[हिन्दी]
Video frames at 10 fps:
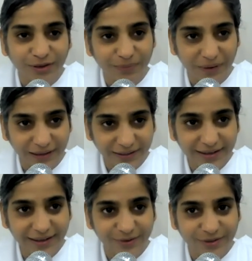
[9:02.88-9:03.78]
थोड़ी
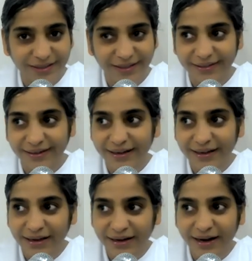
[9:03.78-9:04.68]
पहनते है उस दिन
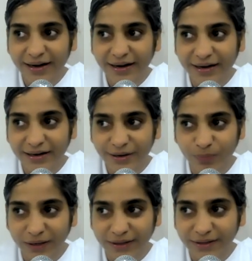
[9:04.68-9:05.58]
रेड कलर
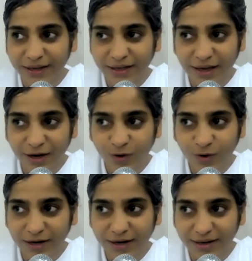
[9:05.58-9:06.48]
पहनते है
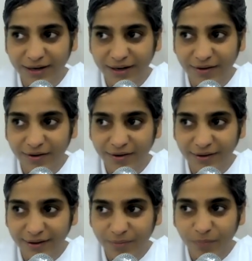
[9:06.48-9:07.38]
येलो कलर है
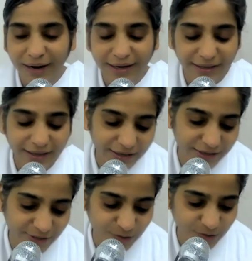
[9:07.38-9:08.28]
ब्राइट
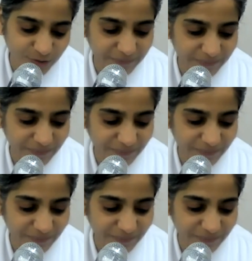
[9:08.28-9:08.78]
कलर्स होता है